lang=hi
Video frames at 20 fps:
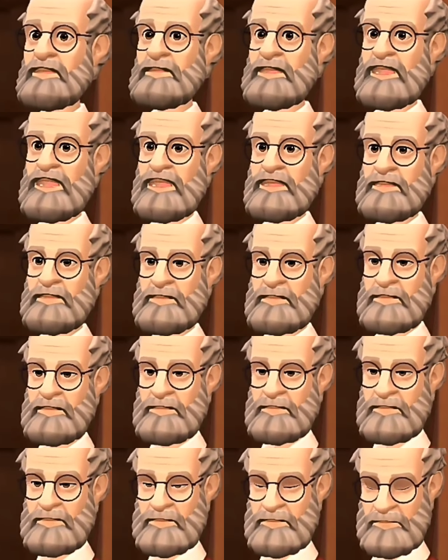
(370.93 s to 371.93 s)
जो तुम्हें
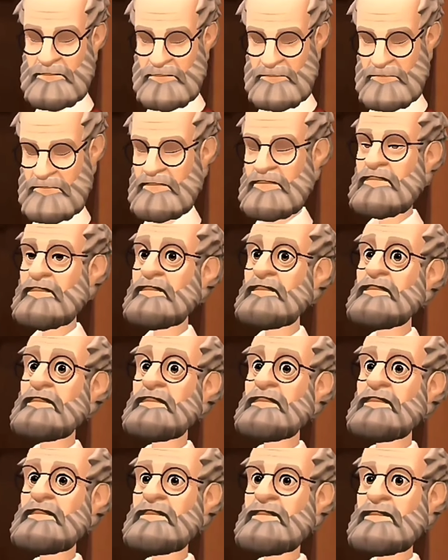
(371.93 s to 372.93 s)
डराने की पूरी
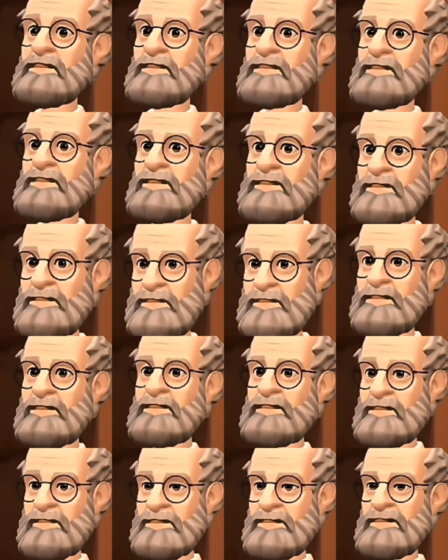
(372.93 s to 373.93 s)
कोशिश करेंगी
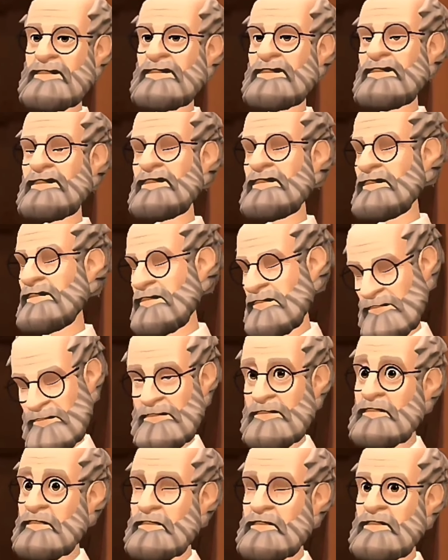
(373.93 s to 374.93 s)
अगर
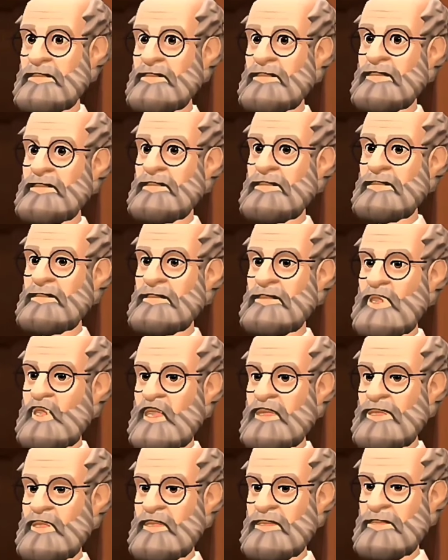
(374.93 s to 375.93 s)
तुम डर गए
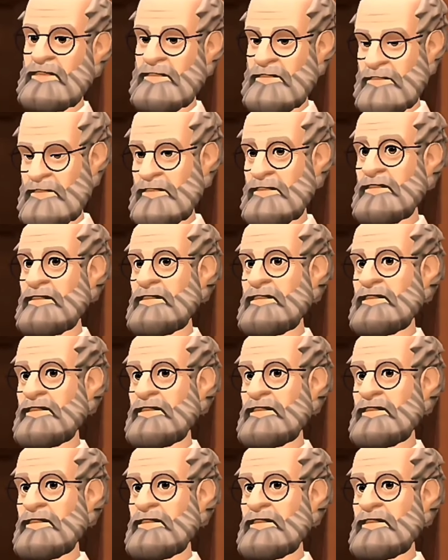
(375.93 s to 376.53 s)
तो तुम्हारी